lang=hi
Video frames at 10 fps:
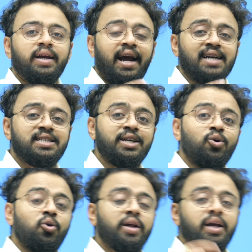कि ऐसी
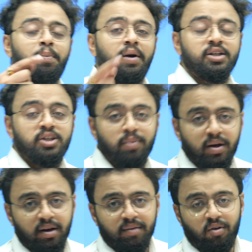और एक अप्रेंटिसशिप
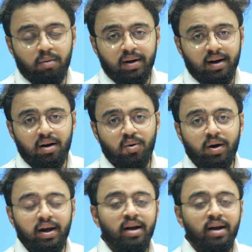की फॉर्म निकला हुआ